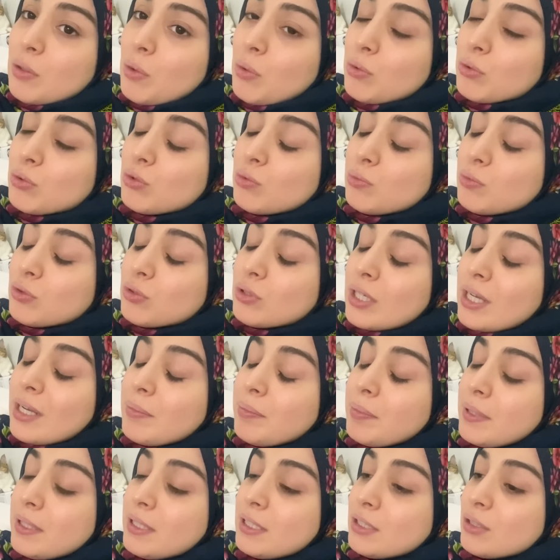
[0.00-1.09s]
olduğumuzu
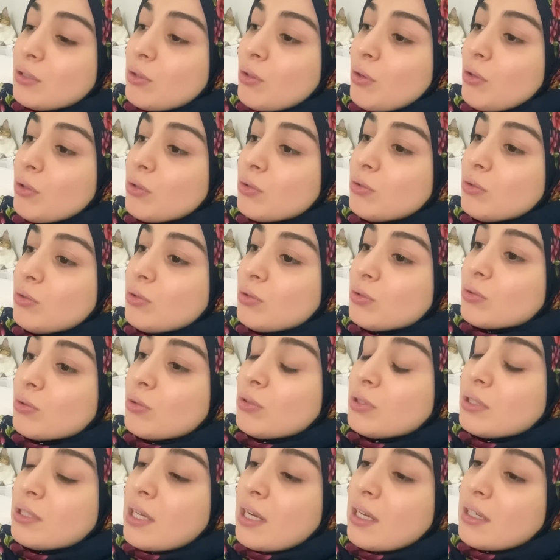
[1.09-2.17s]
hepiniz gördünüz.
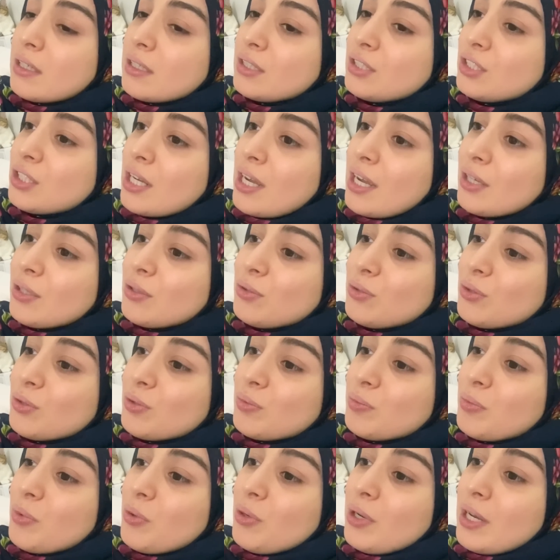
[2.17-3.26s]
O yüzden rica
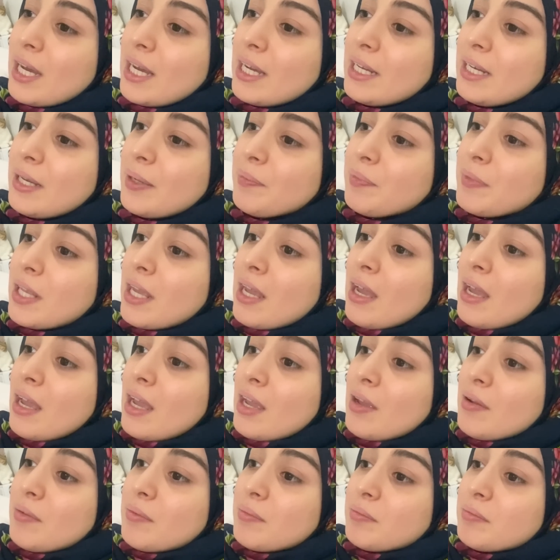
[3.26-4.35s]
ediyorum böyle hani
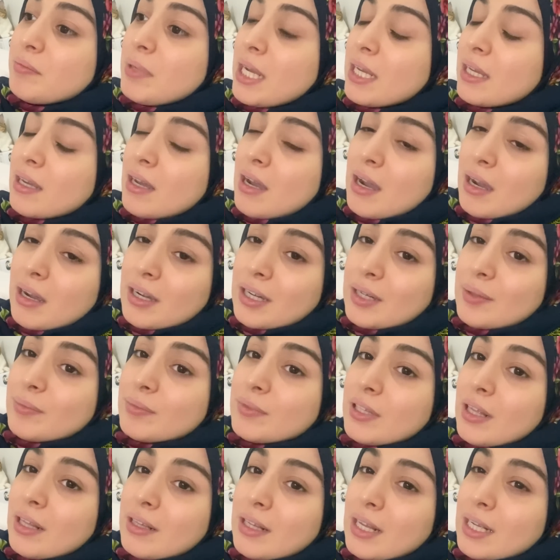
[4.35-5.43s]
belki
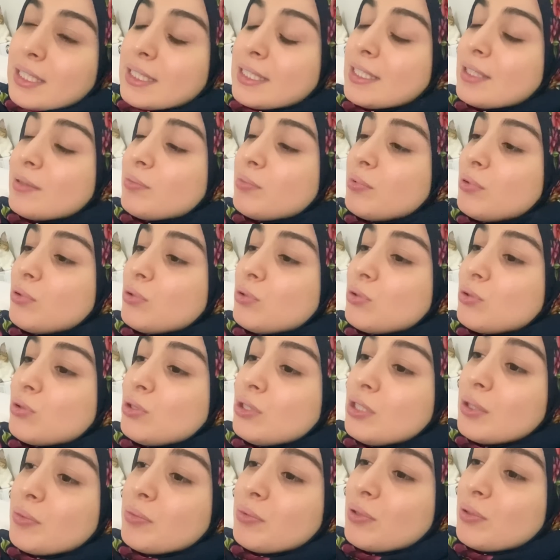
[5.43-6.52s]
hakkımda naz yapıyor,
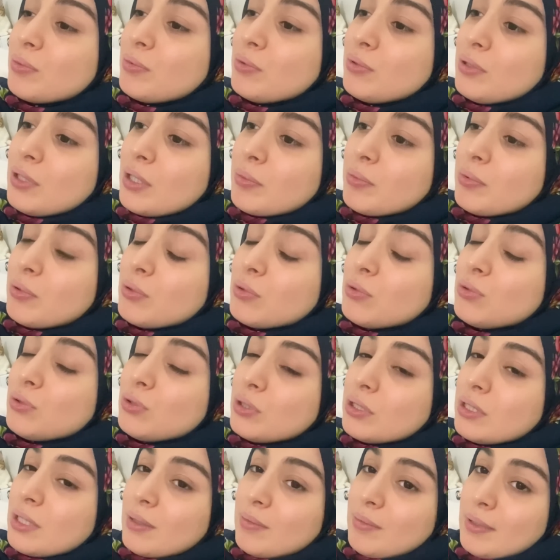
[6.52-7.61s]
şunu yapıyor, bunu yapıyor
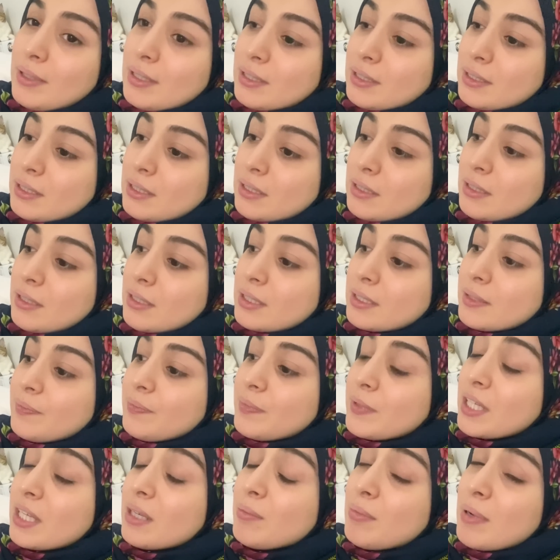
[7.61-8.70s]
düşünebilirsiniz.
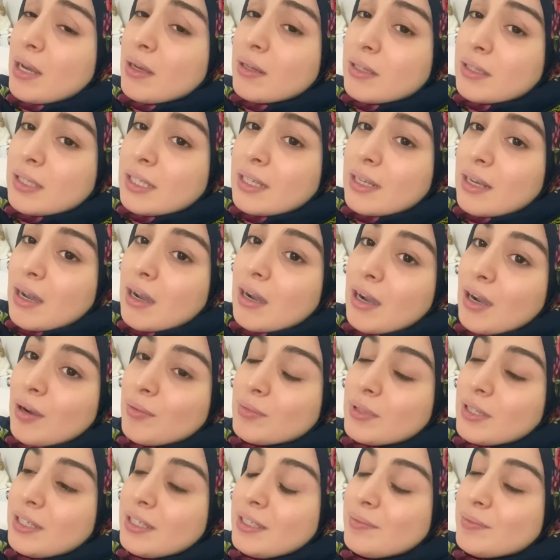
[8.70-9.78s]
Ki ben iki
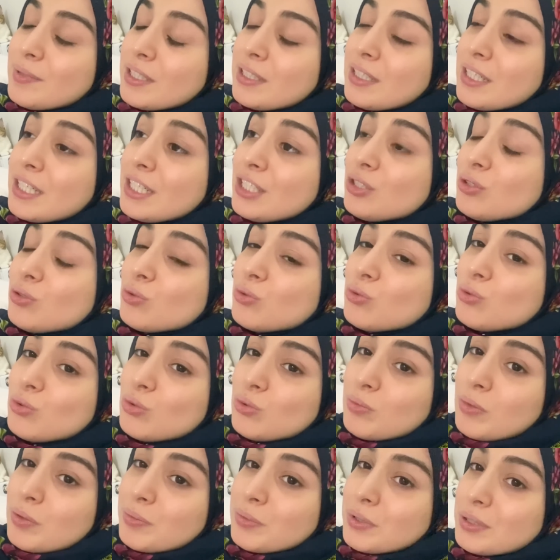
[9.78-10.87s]
hamileliğimde de hiç
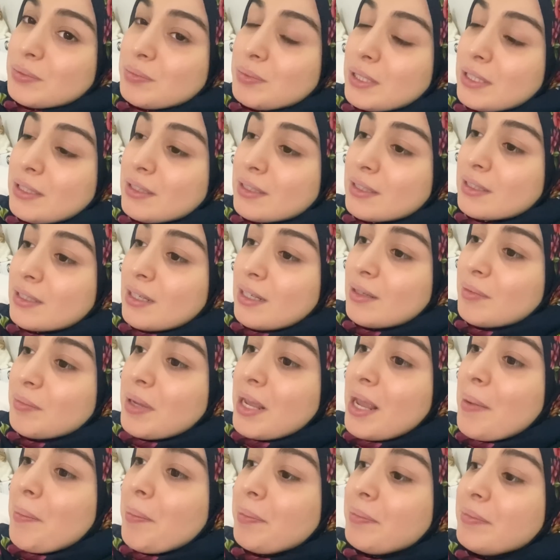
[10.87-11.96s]
durmamış bir insanım.
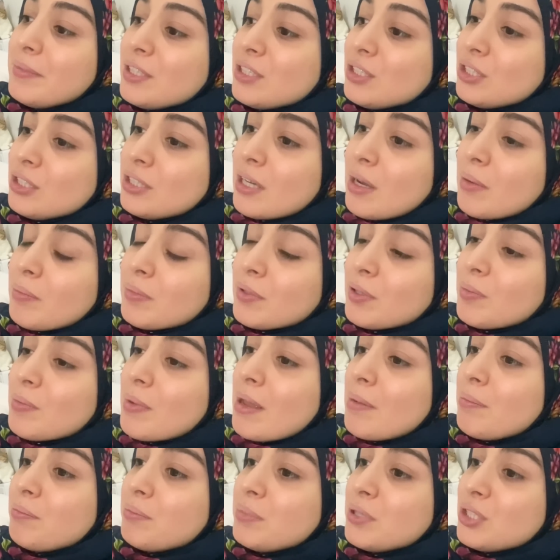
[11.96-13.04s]
Hep iş yaptım,
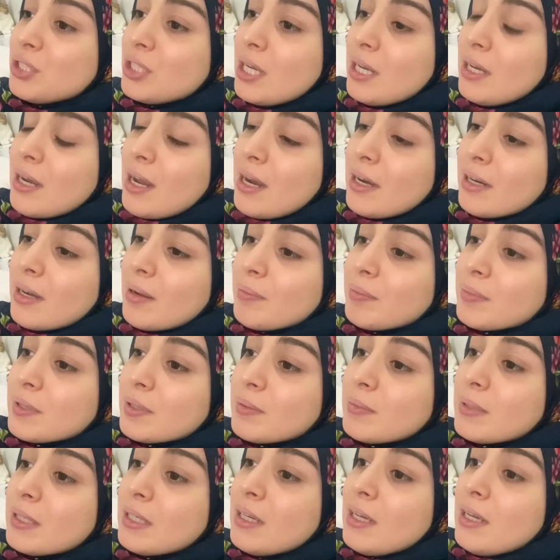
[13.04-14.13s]
hep bir şeyler
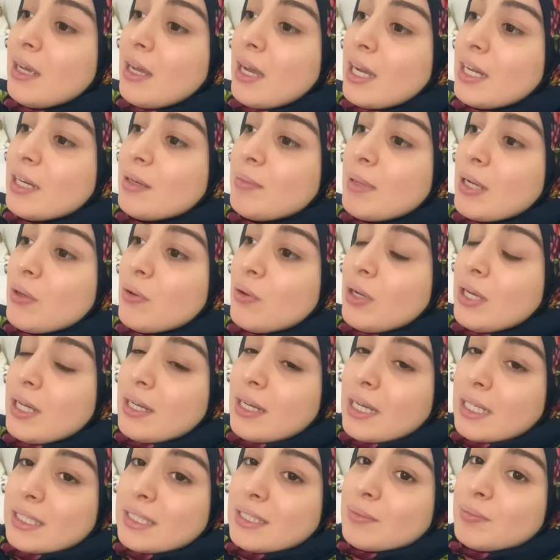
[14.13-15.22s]
yaptım. Hani ben öyle
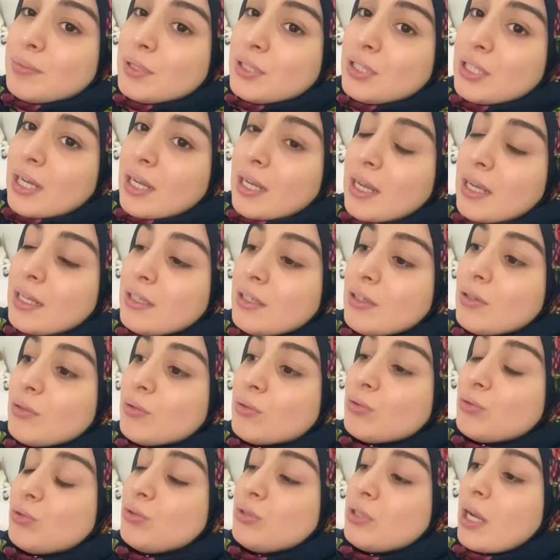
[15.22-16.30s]
naz yapacak, kenara
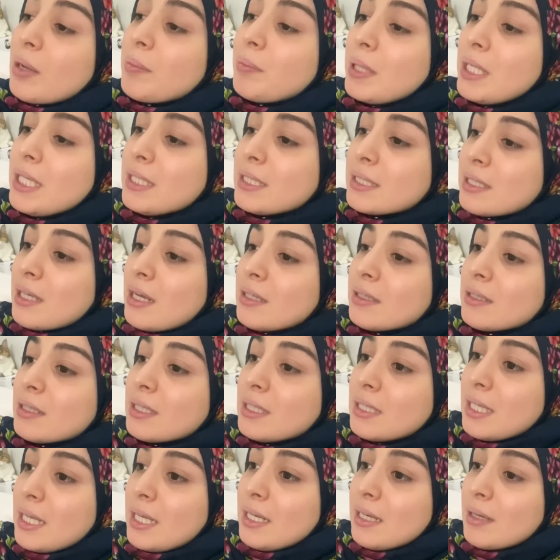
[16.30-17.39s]
oturacak bir insan
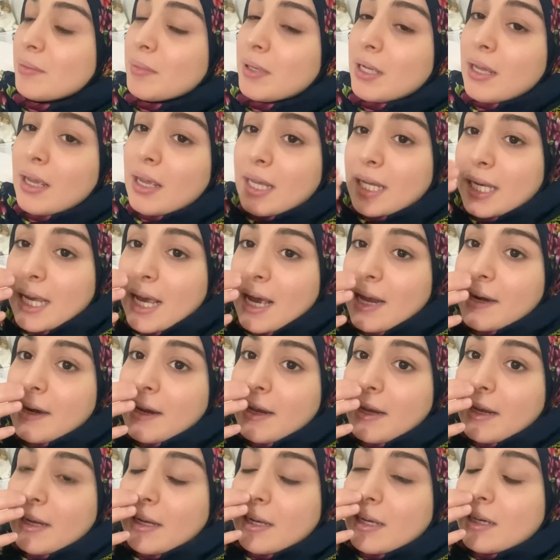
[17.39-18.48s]
da değilim. Ki yani
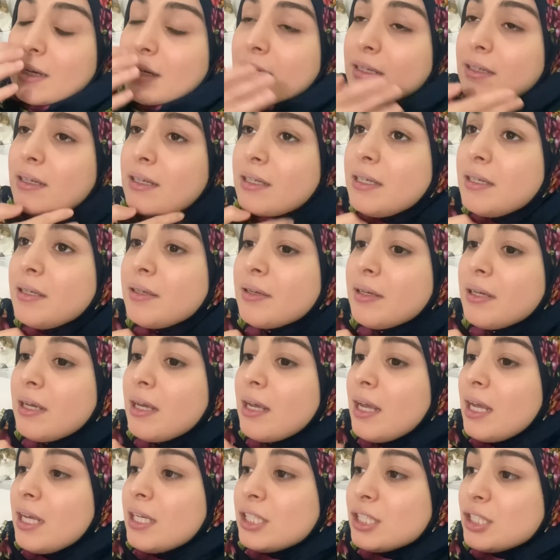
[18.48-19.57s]
hani
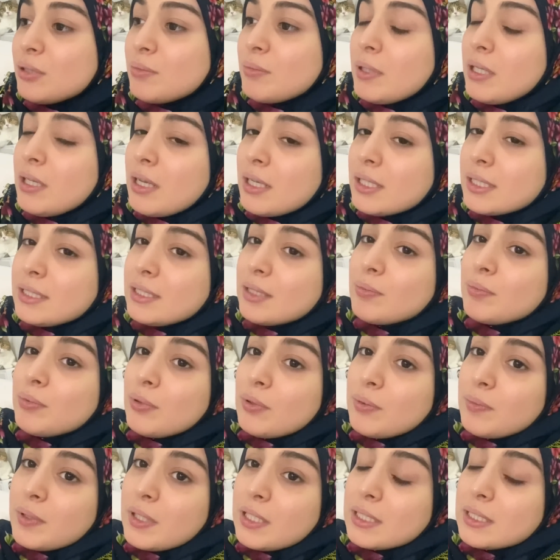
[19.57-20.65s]
eşime naz
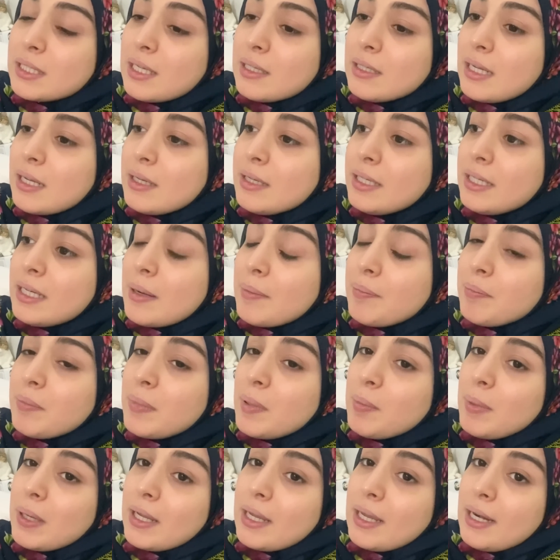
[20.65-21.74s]
yapıyorum desen yani
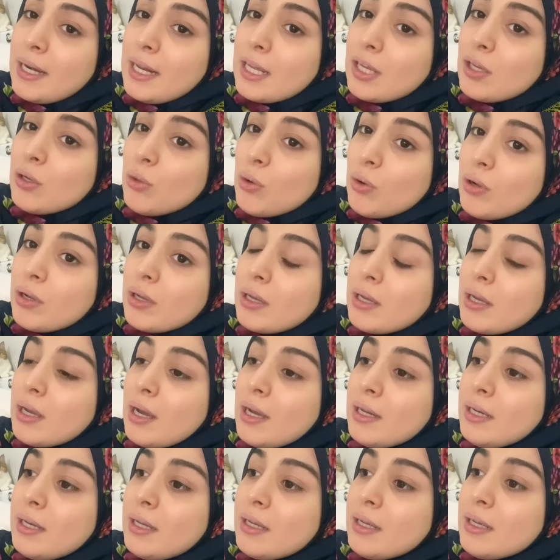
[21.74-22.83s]
yapmama gerek yok ki
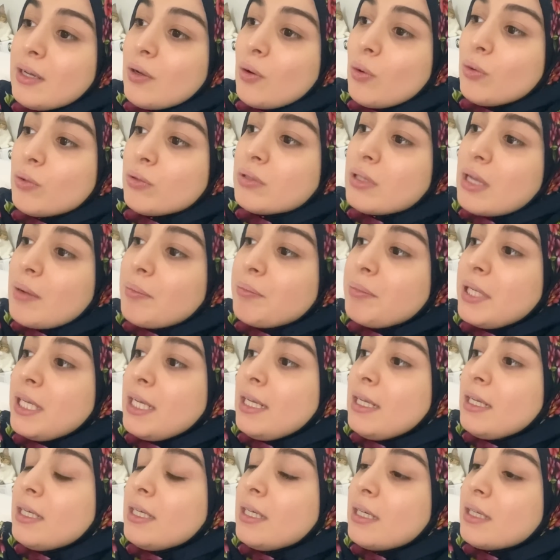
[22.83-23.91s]
hani ondan bir
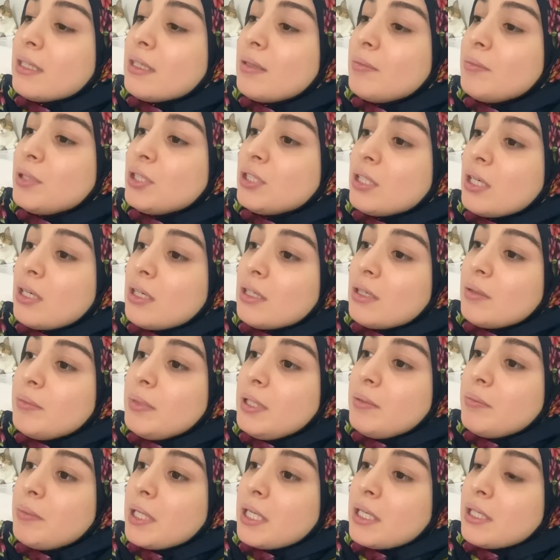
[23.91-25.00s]
ilgi ya da bir şey
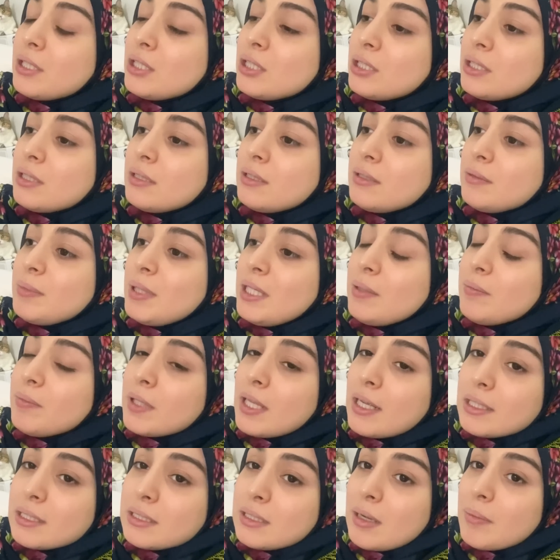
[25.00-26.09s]
alabilmek için benim
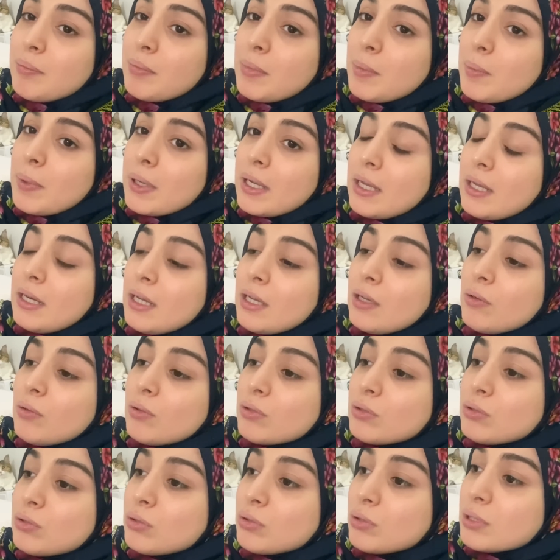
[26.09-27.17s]
naz yapmama gerek
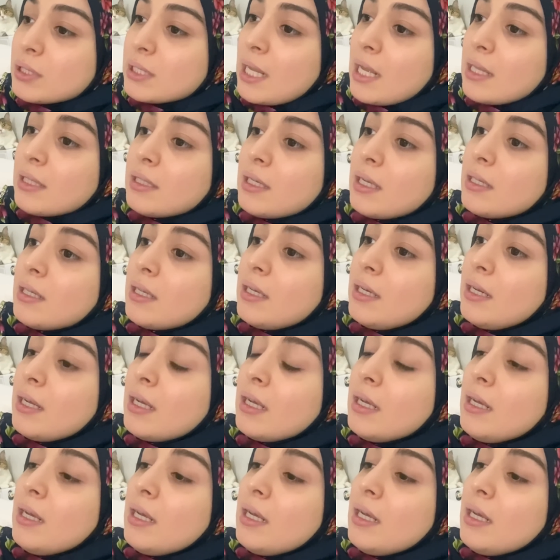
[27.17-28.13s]
yok. Çünkü zaten hani